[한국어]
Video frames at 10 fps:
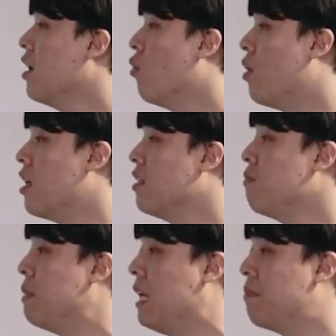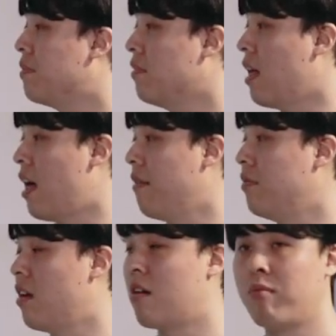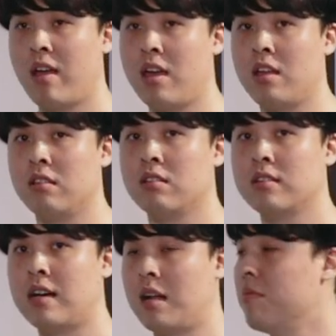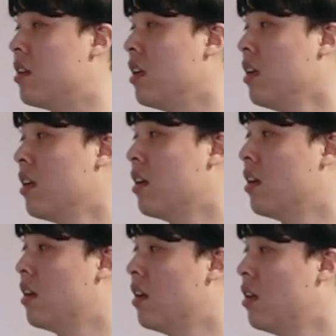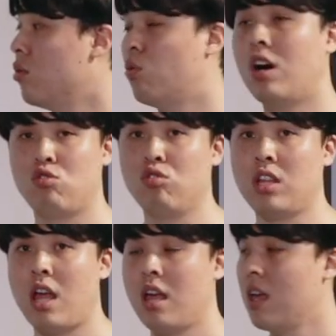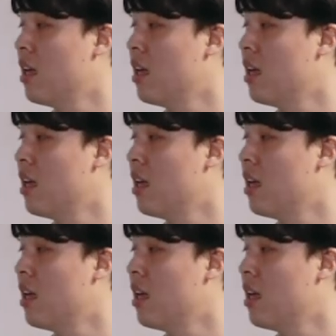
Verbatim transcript: When people have their brain, 사람들이 도와줄 때